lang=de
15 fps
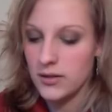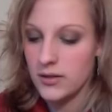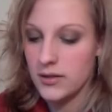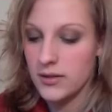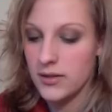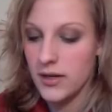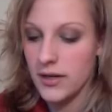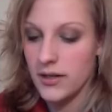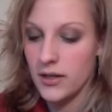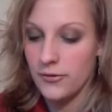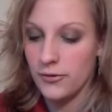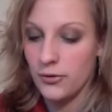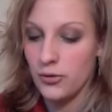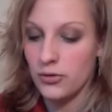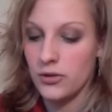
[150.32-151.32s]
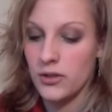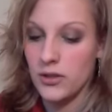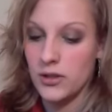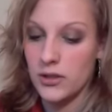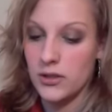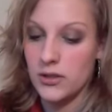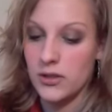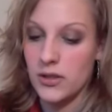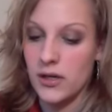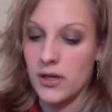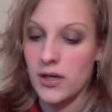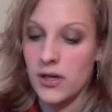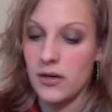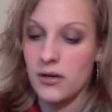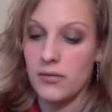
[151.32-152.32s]
des Garnierfruchtiges
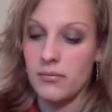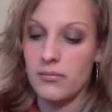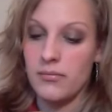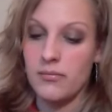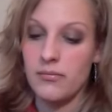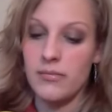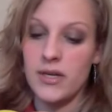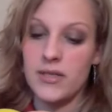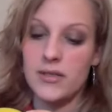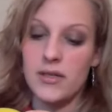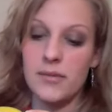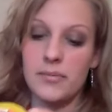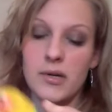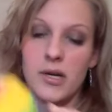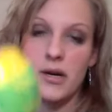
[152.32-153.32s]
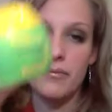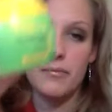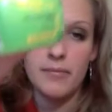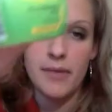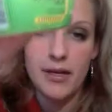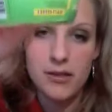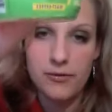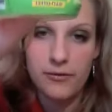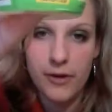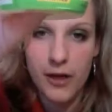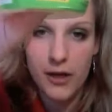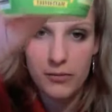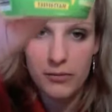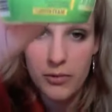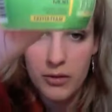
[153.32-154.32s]
äh, Messed Up Gum Matte
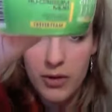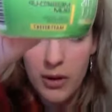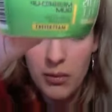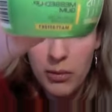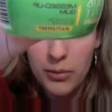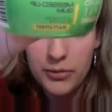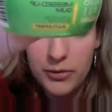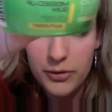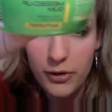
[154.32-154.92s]
Effect Bliblablub